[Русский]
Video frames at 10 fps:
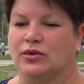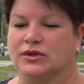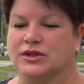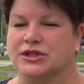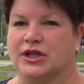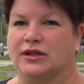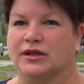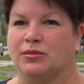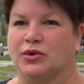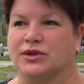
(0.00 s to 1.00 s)
он начинал
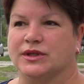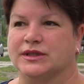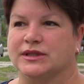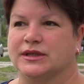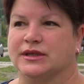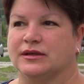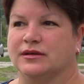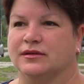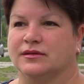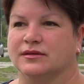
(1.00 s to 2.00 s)
работать
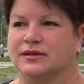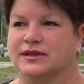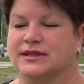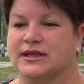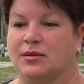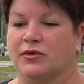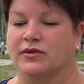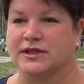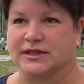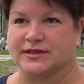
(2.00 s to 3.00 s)
э, с
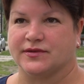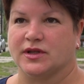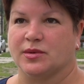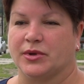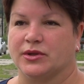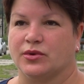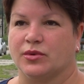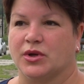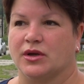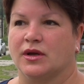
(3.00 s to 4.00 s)
самого детства на
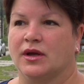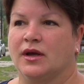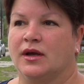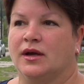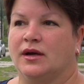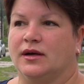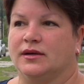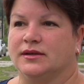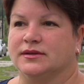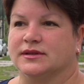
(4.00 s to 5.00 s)
ипподроме,
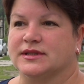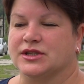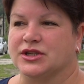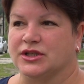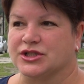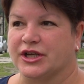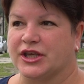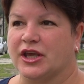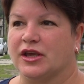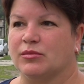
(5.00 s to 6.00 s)
э, сначала
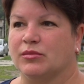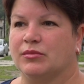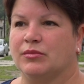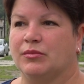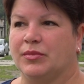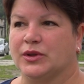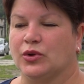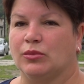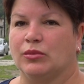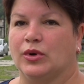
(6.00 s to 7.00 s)
жакеем,
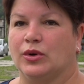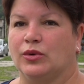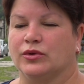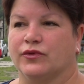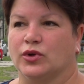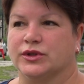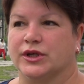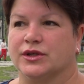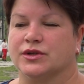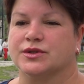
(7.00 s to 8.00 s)
потом он вел
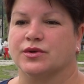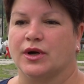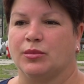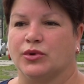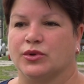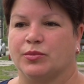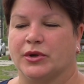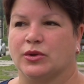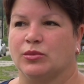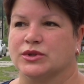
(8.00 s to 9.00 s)
тренерскую работу,
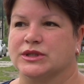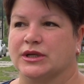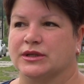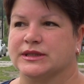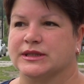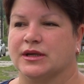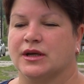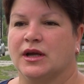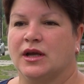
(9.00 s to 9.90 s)
потом он занялся